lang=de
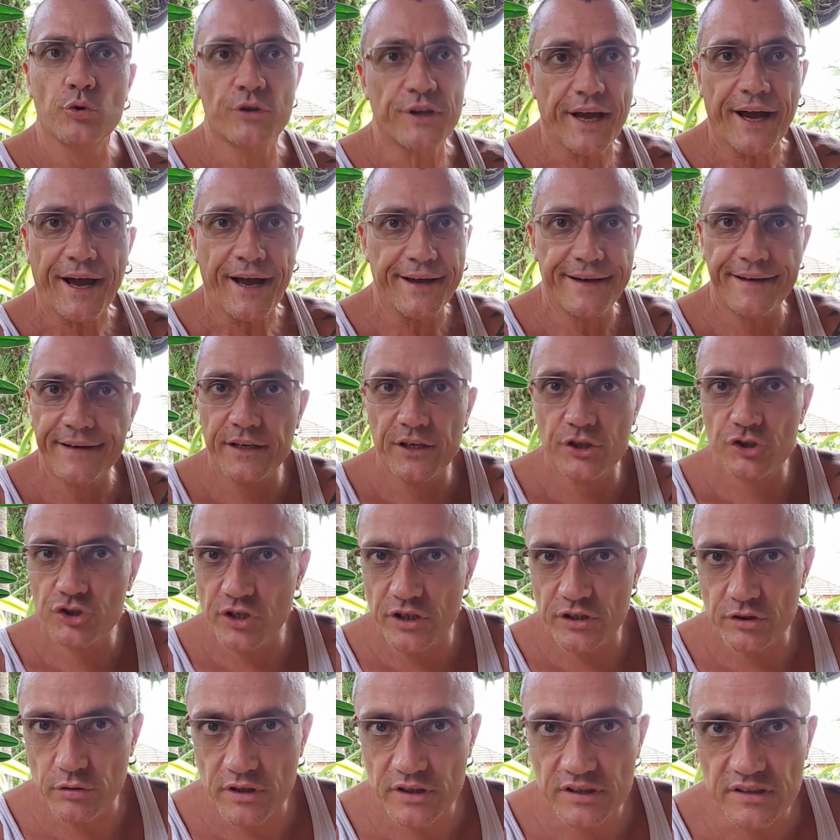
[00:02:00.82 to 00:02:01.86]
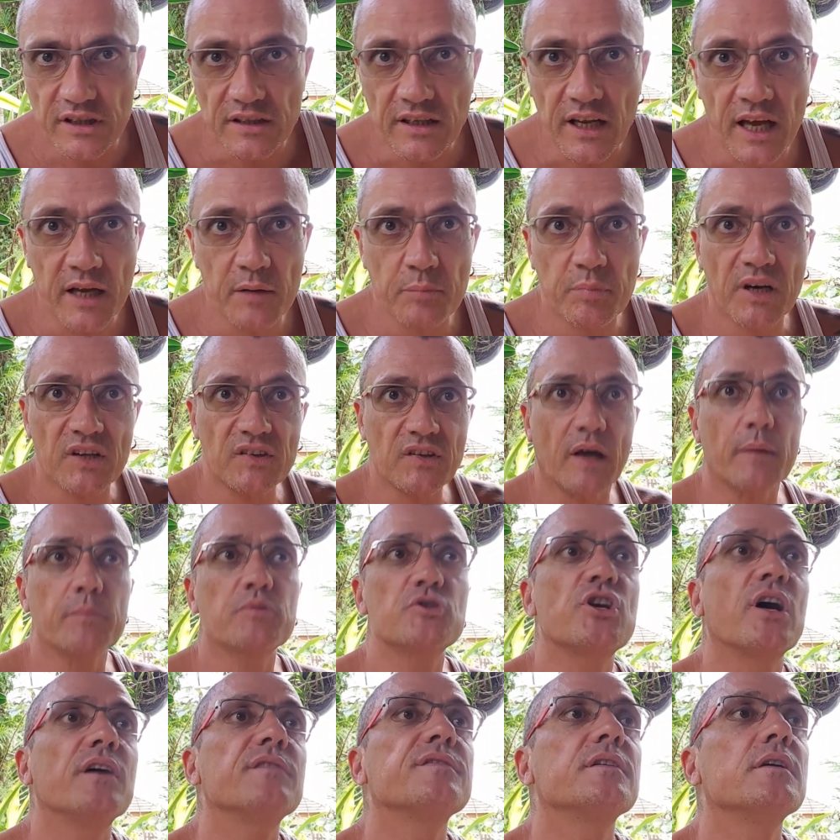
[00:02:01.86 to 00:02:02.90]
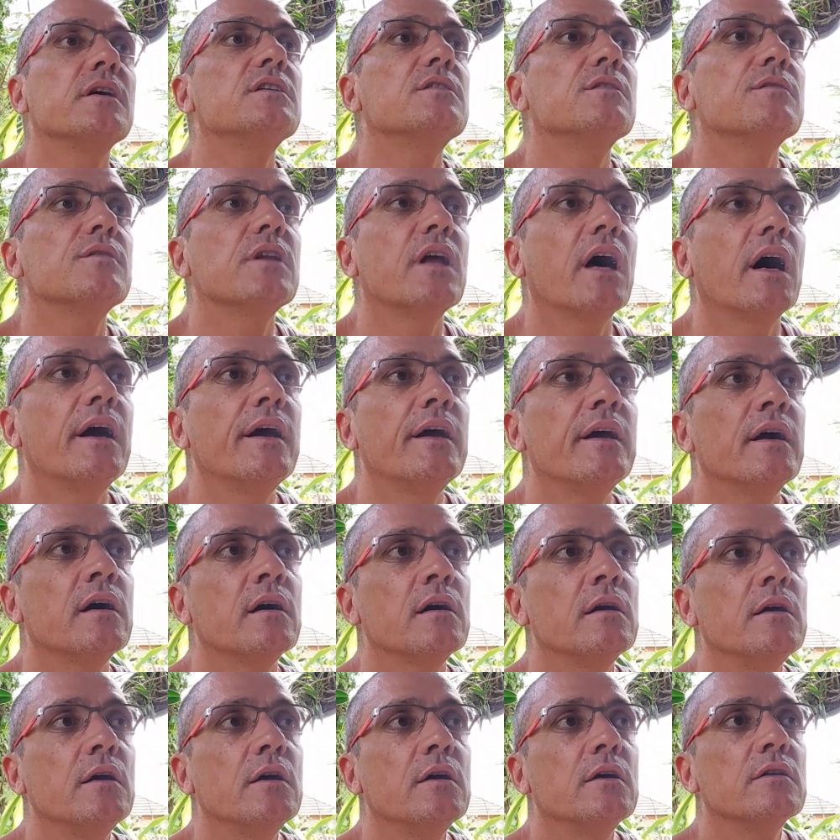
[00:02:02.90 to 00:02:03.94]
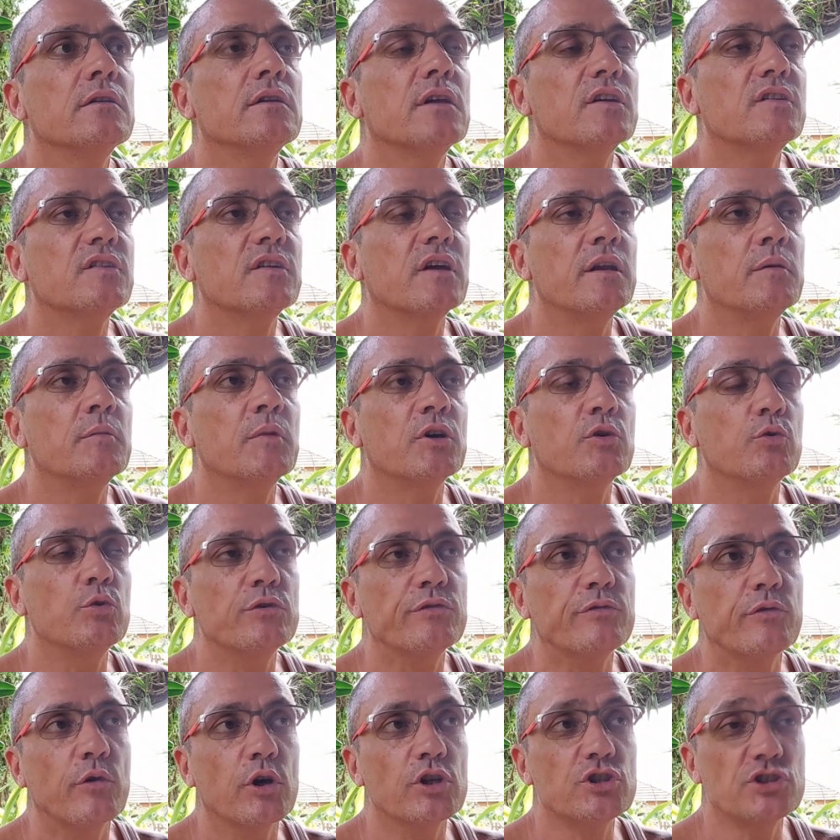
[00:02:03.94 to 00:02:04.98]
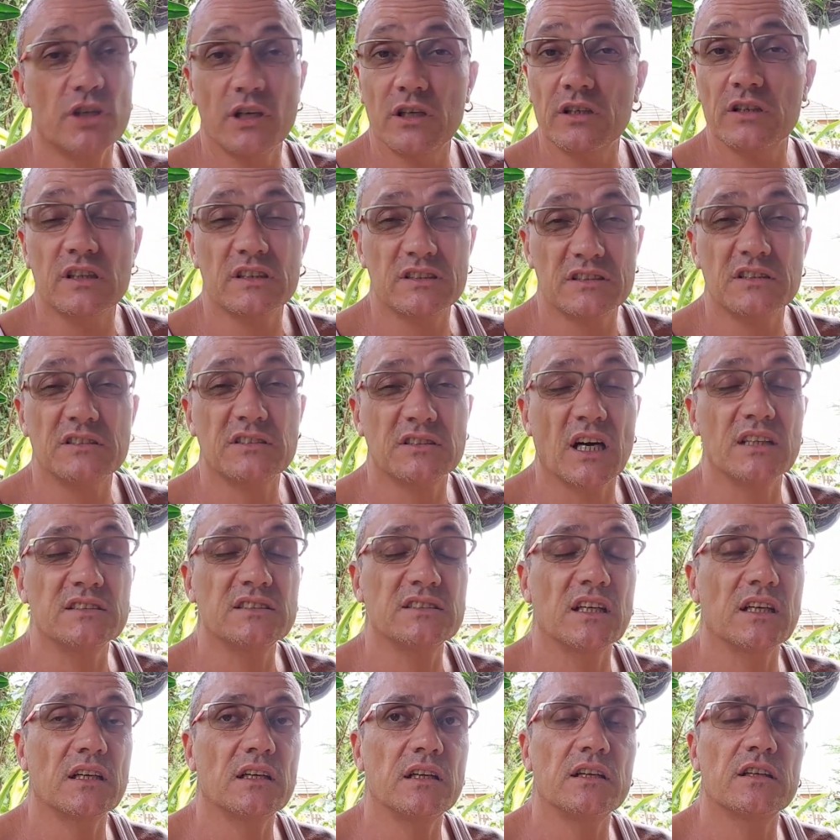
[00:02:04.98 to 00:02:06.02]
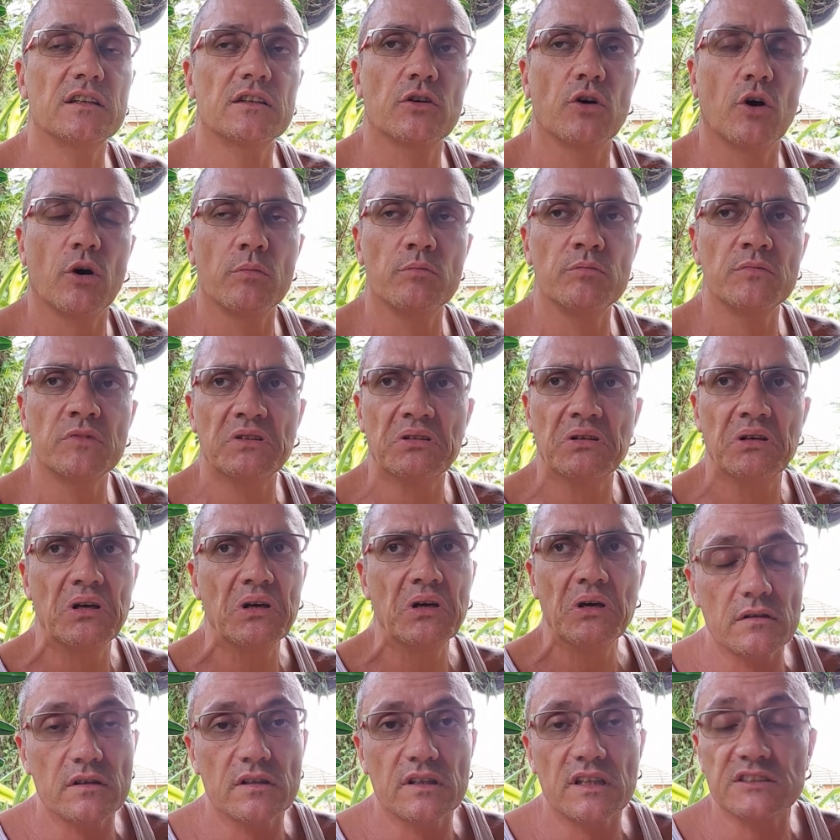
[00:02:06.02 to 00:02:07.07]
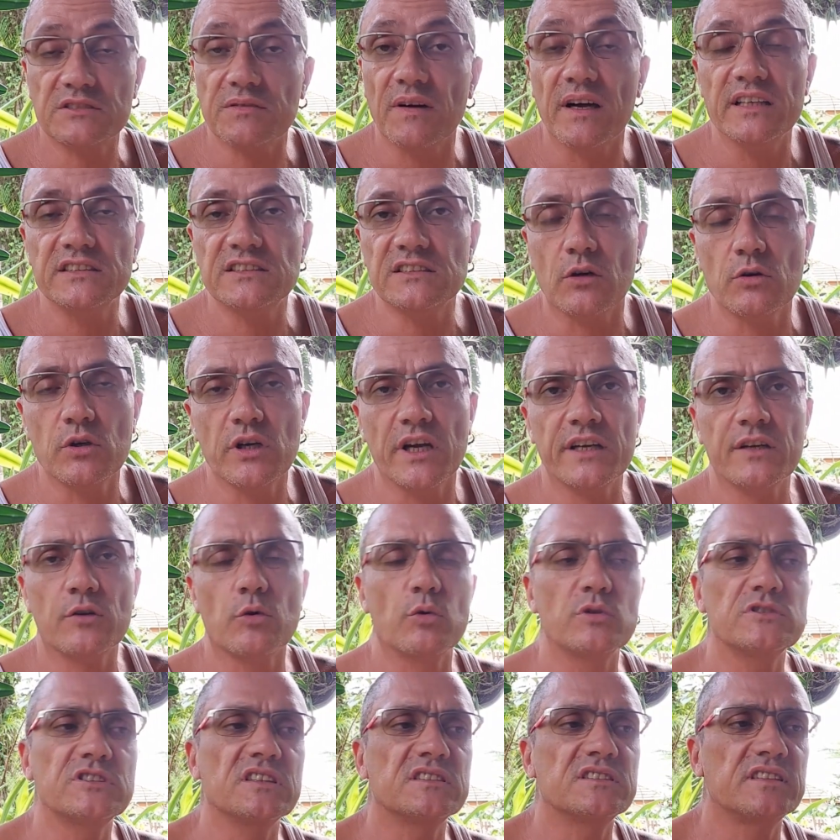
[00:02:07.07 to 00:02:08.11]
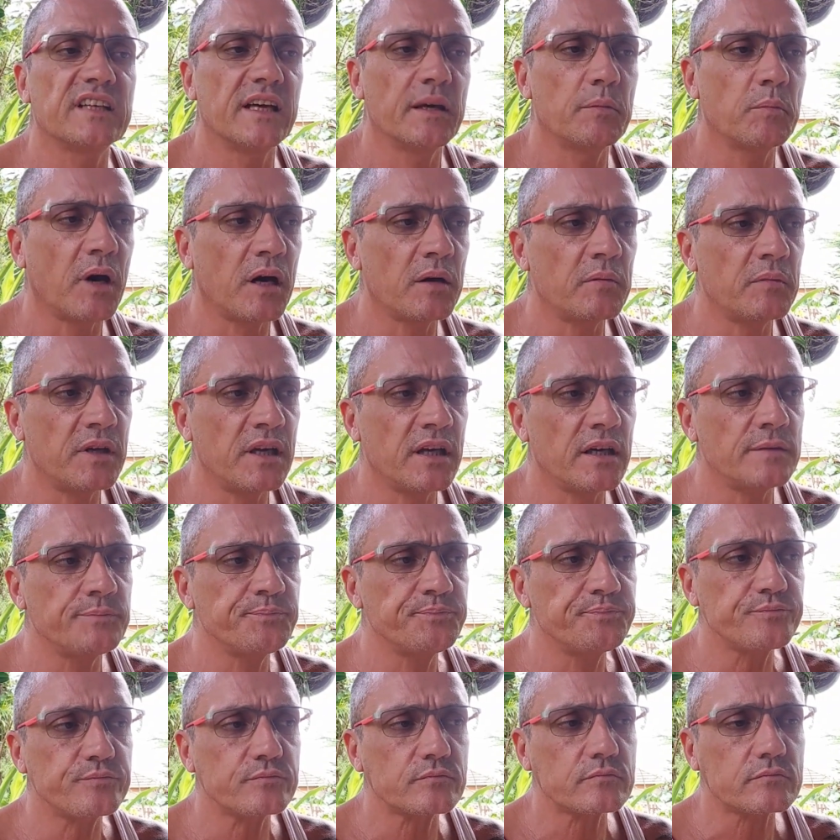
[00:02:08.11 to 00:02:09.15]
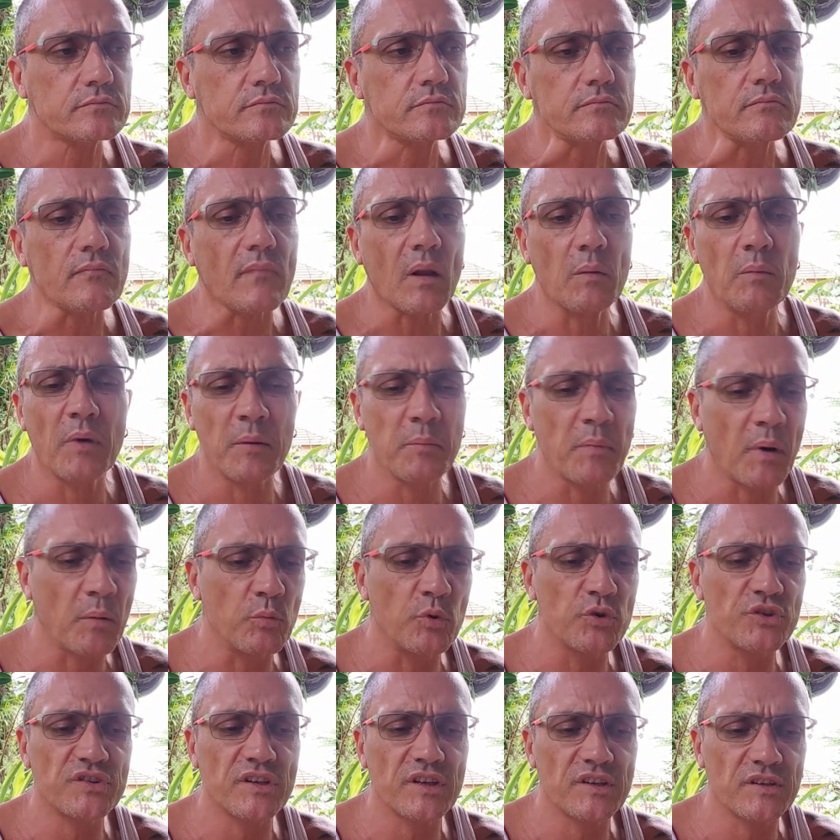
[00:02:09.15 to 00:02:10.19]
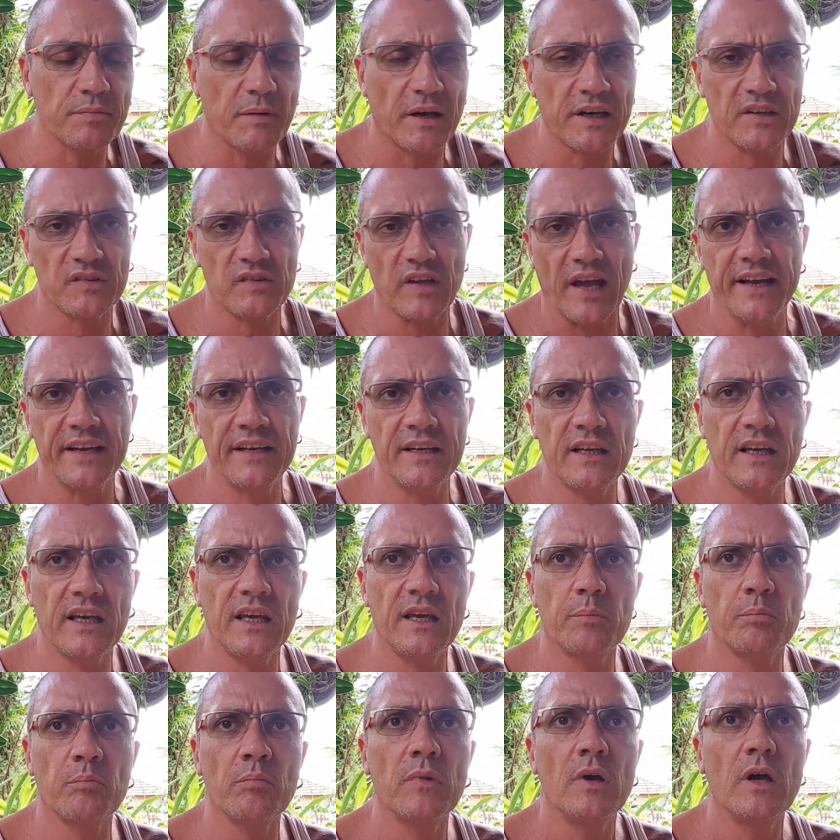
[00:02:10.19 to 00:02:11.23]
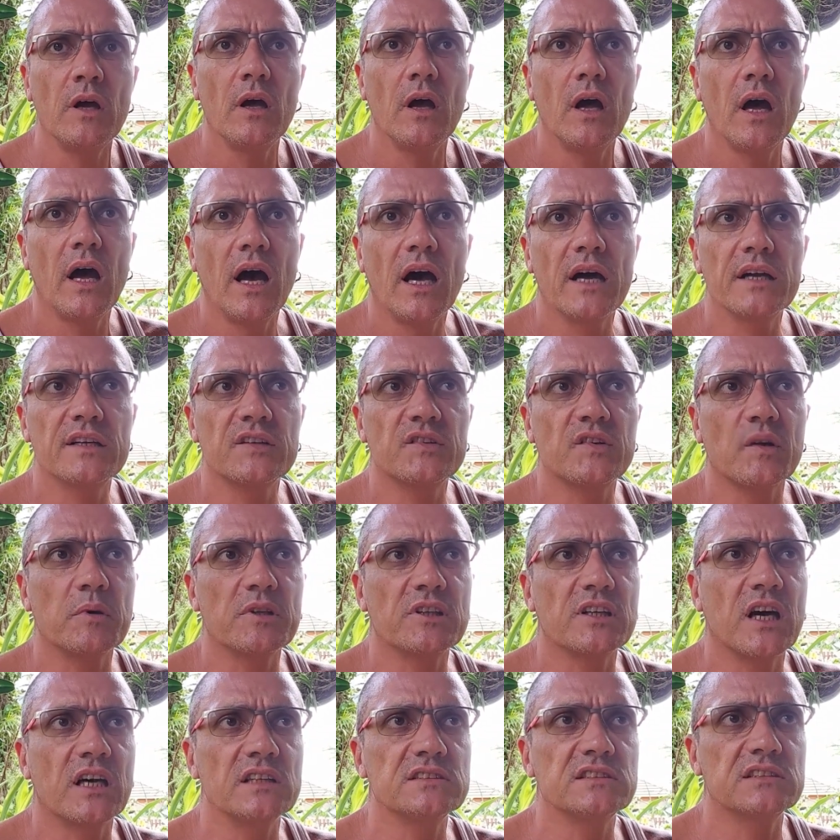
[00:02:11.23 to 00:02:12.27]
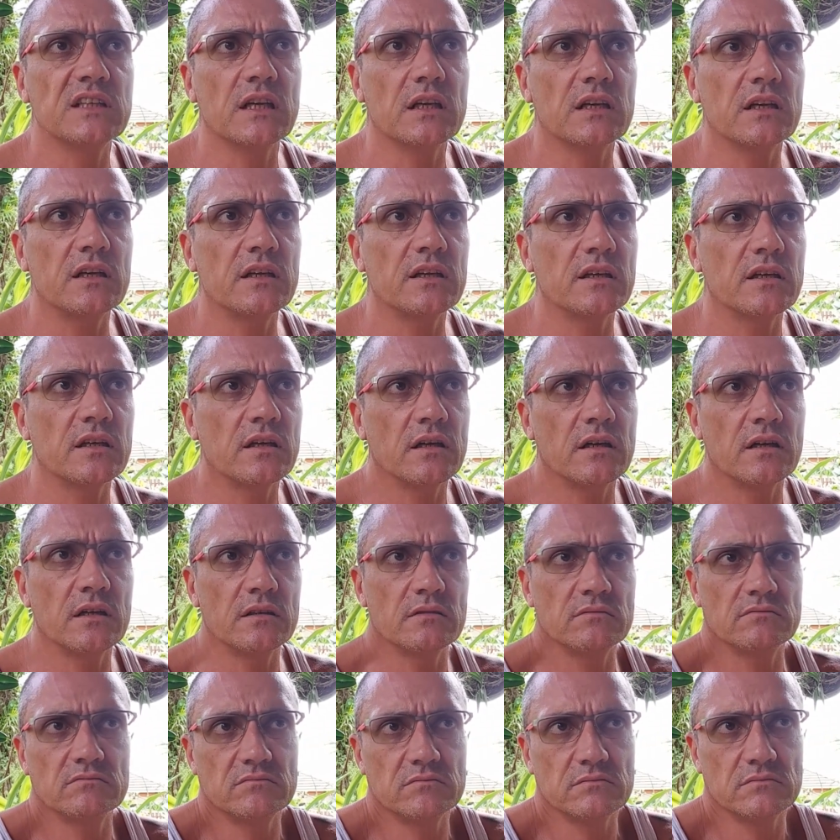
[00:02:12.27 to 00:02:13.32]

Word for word: und der eine ist natürlich der Thai-Pass abschaffe. Also von daher, das kann ich mir gut vorstellen, dass das tatsächlich kommt. Das war jetzt auch kein großes Thema mehr. Man, man musste zwar das eingeben, hat es aber tatsächlich ja